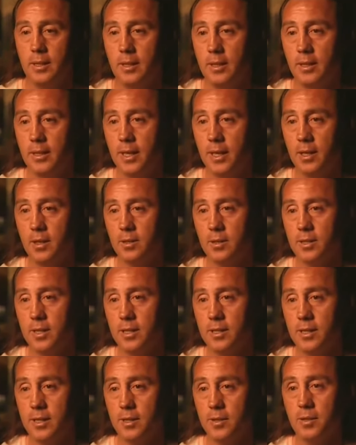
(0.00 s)
y Carlos
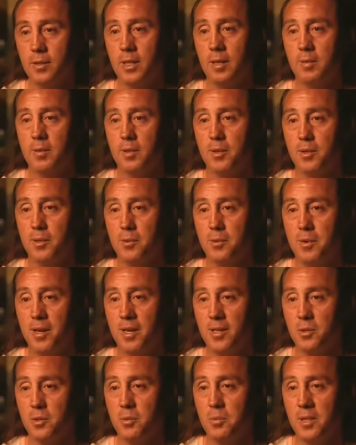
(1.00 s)
hace creo que la mejor
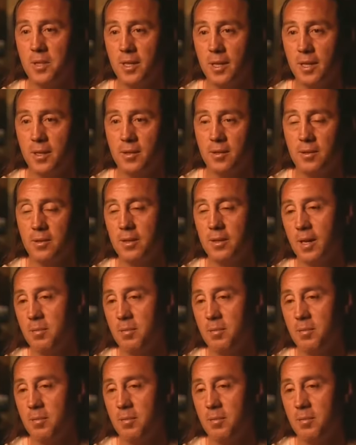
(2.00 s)
jugada de su vida, ¿no?